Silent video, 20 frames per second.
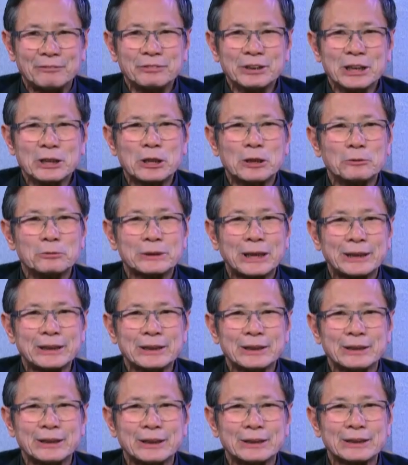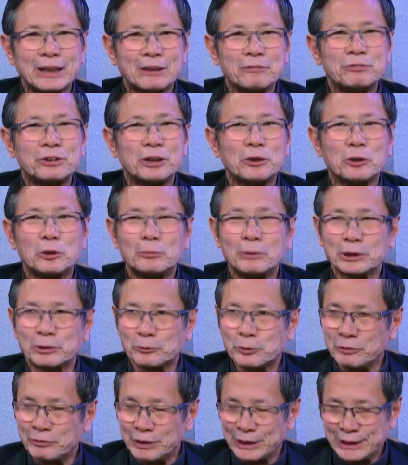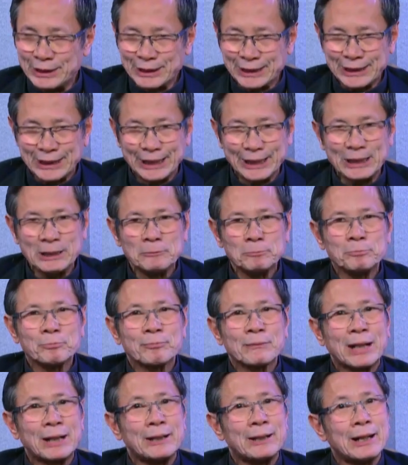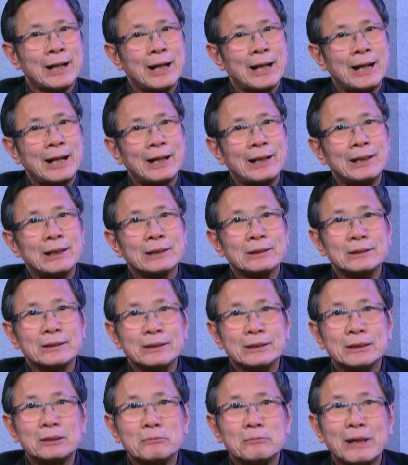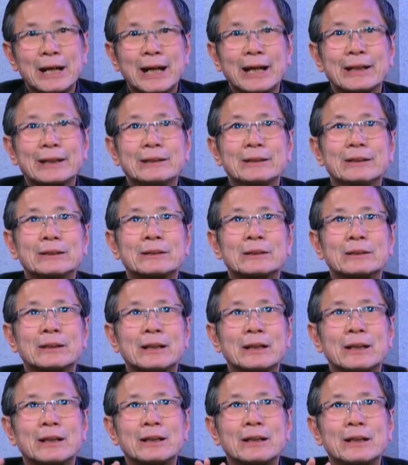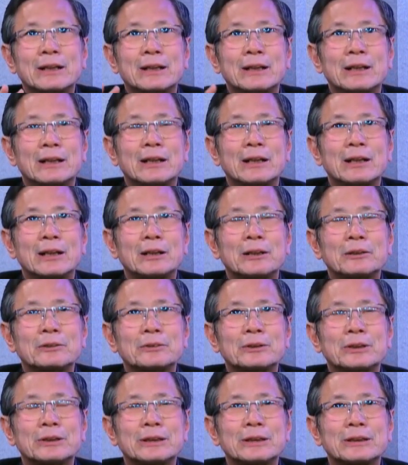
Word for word: yeah vương cung thánh đường thánh phêrô mà quý vị được thấy thành ra tượng đức mẹ được uh,